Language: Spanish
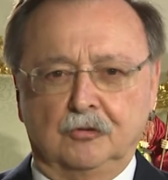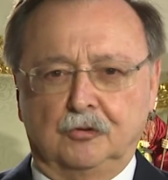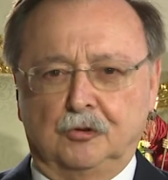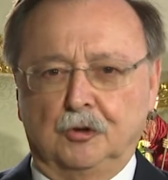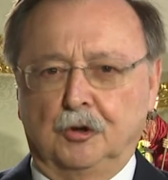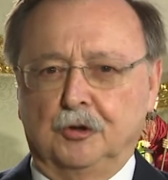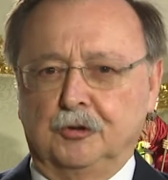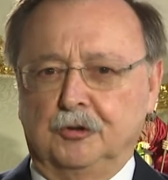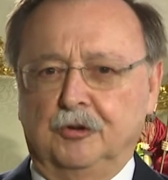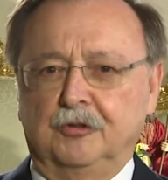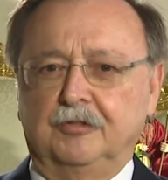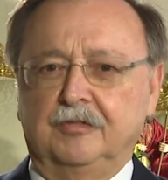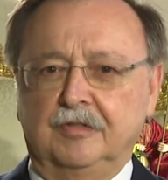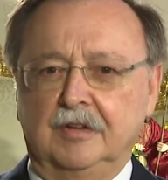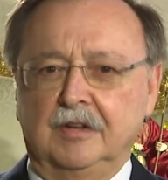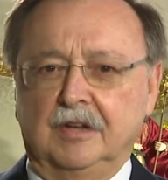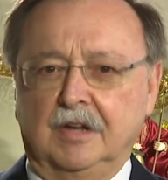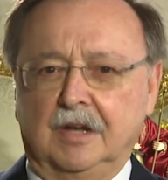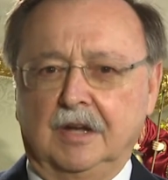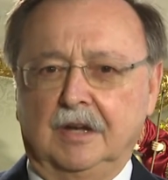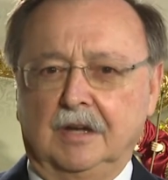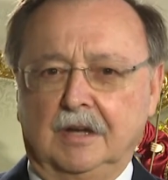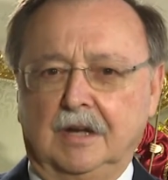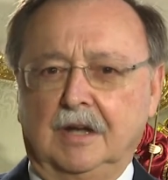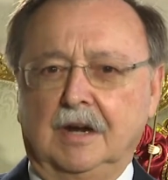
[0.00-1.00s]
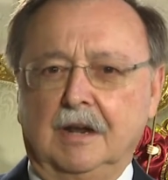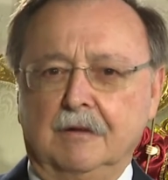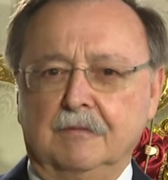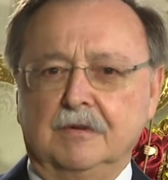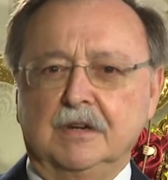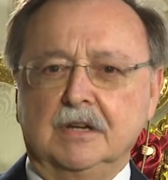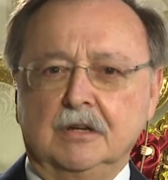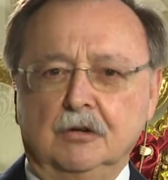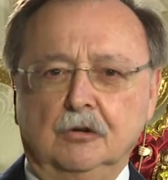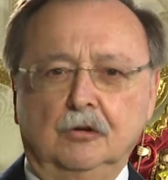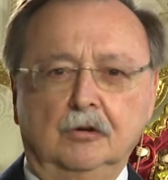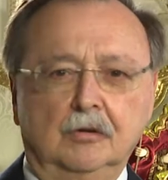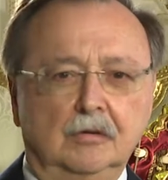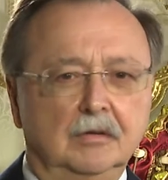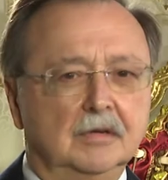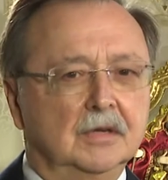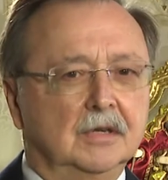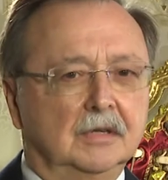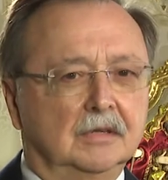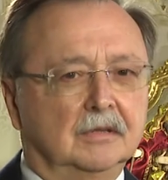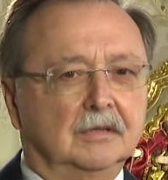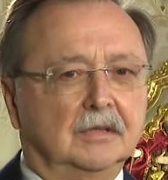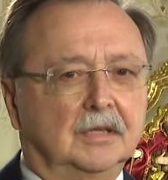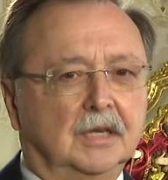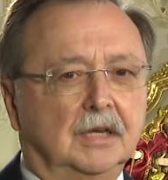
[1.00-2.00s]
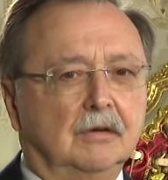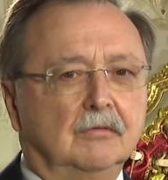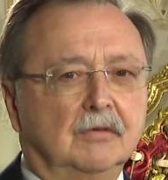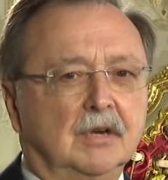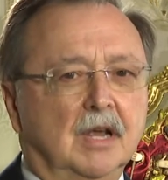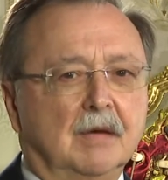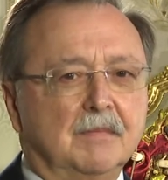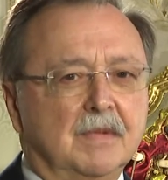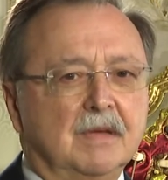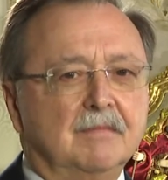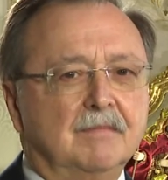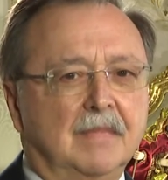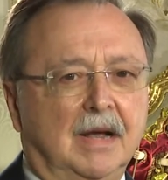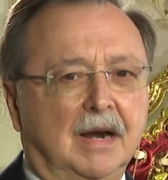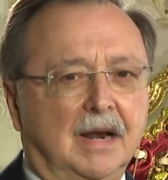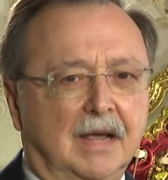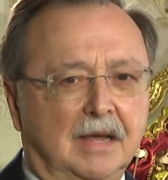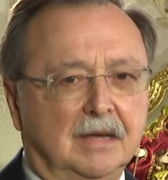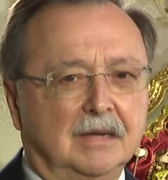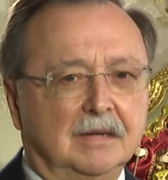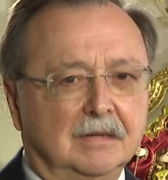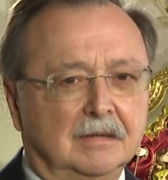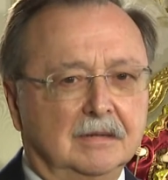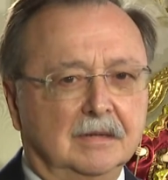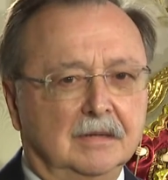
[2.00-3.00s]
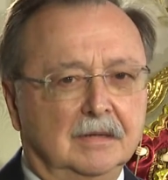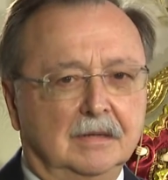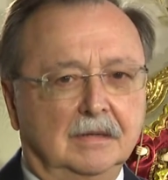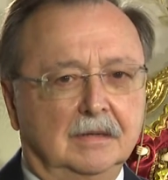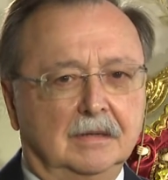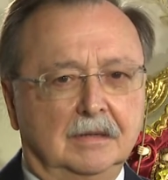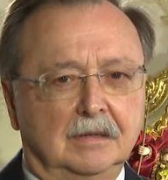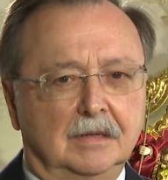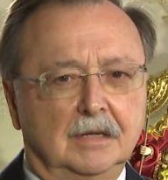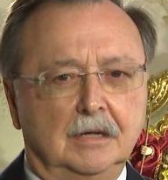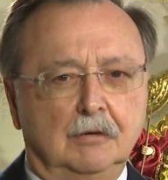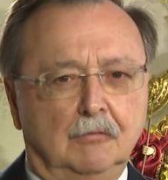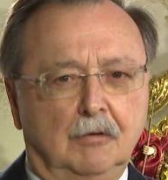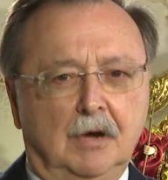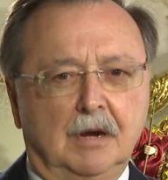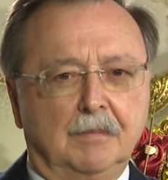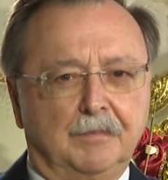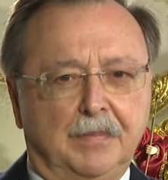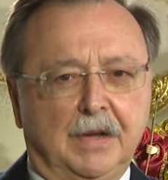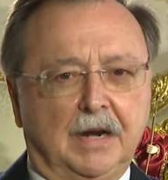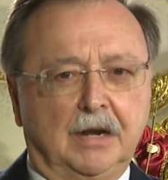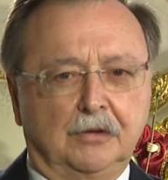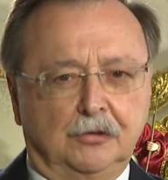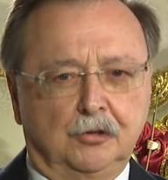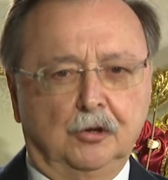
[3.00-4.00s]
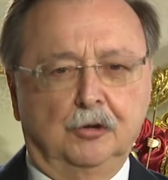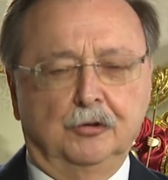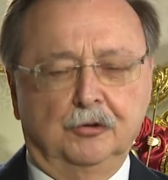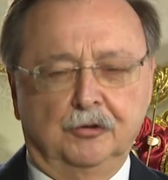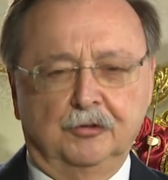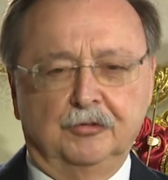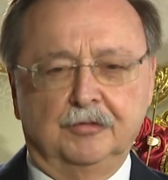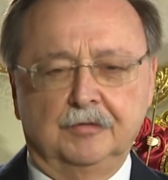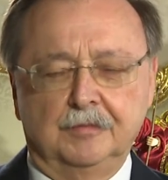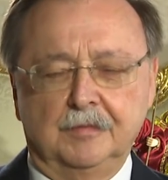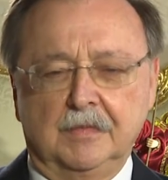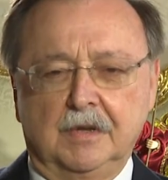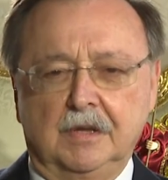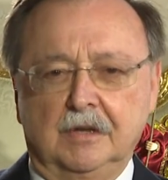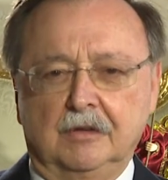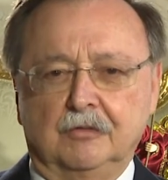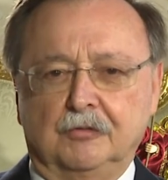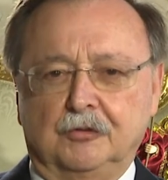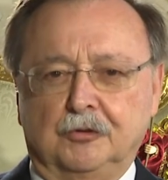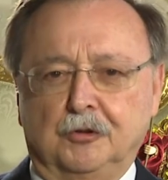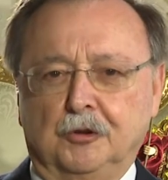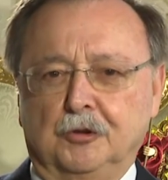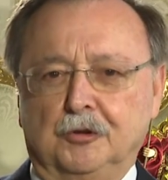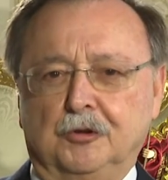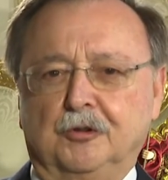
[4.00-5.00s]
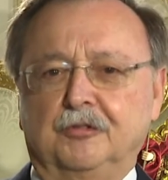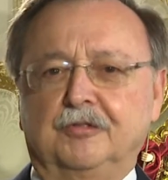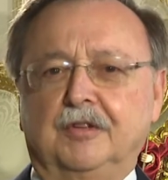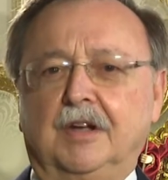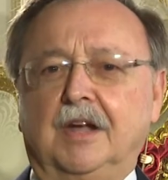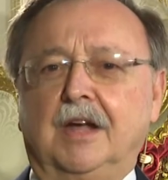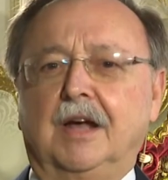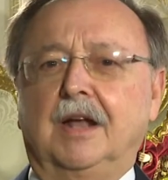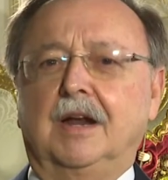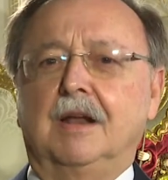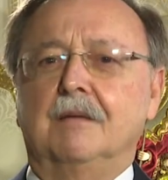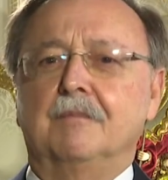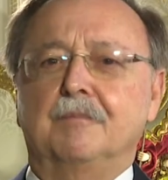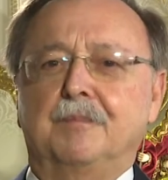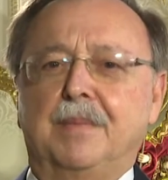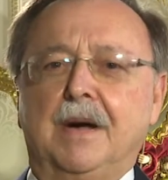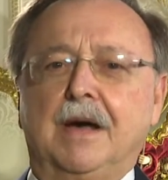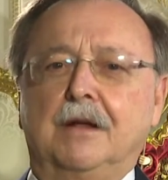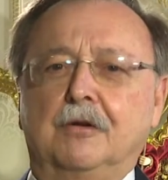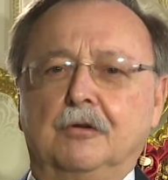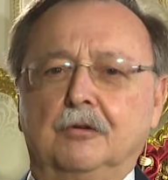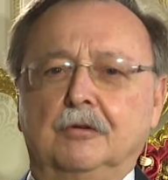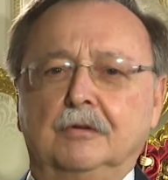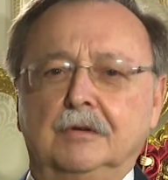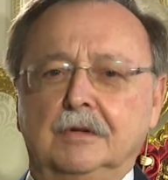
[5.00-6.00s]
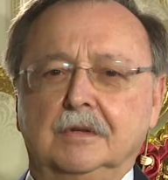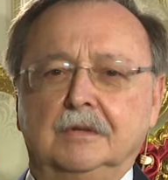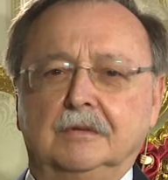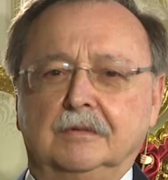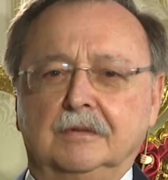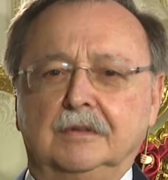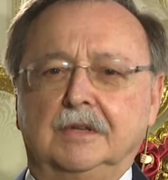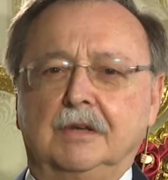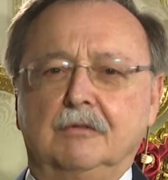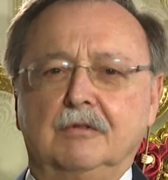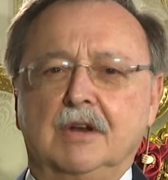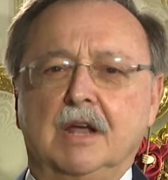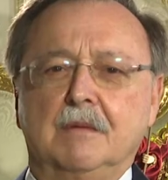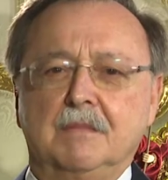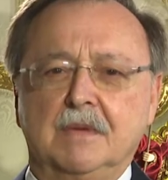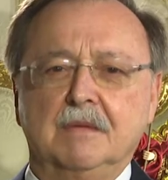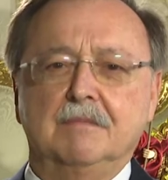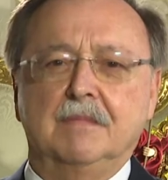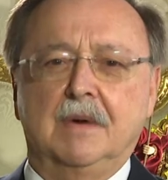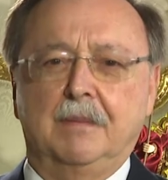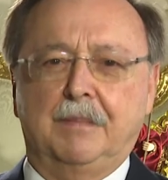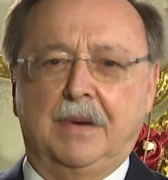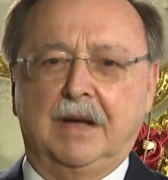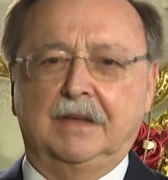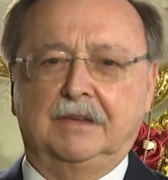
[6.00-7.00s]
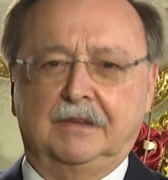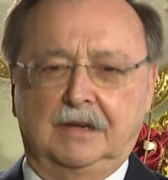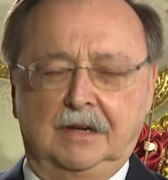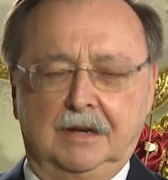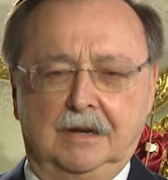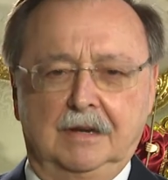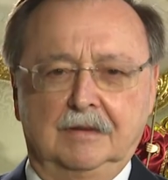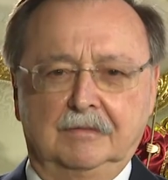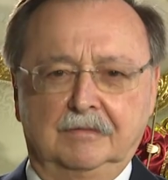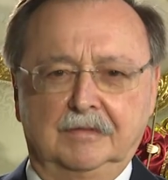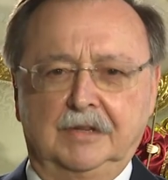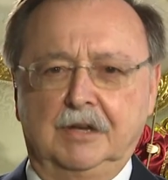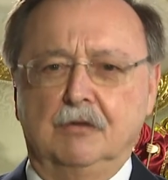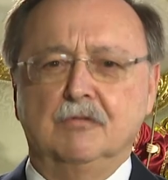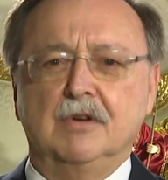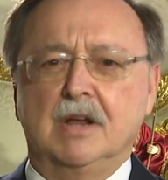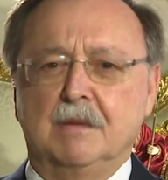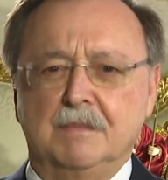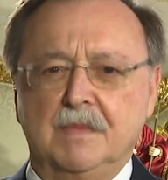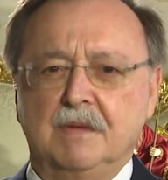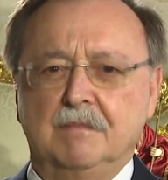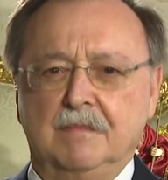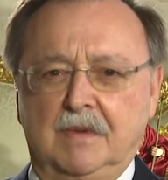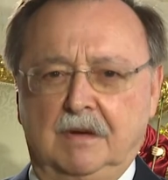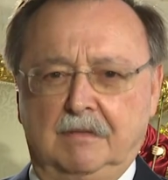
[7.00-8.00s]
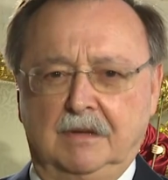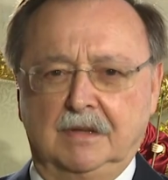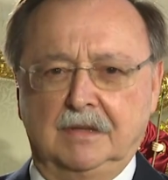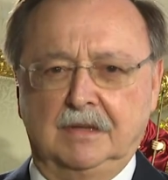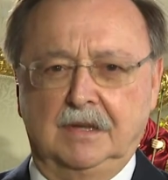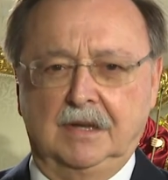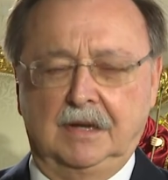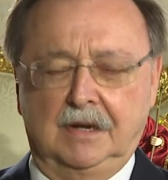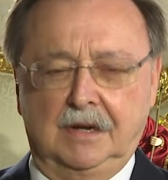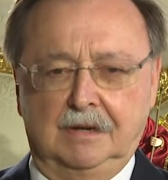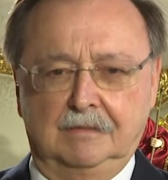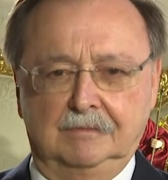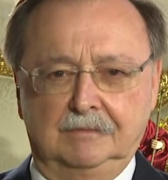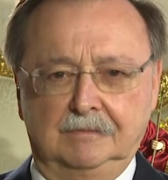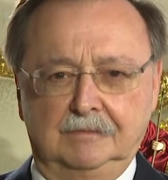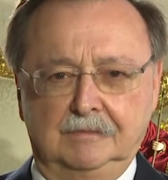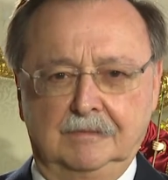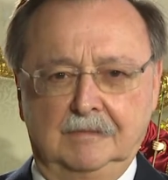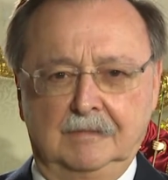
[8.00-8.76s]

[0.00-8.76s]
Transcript: todos al abrigo de una misma ley, igual para todos, todos al amparo de una misma patria, de una misma bandera.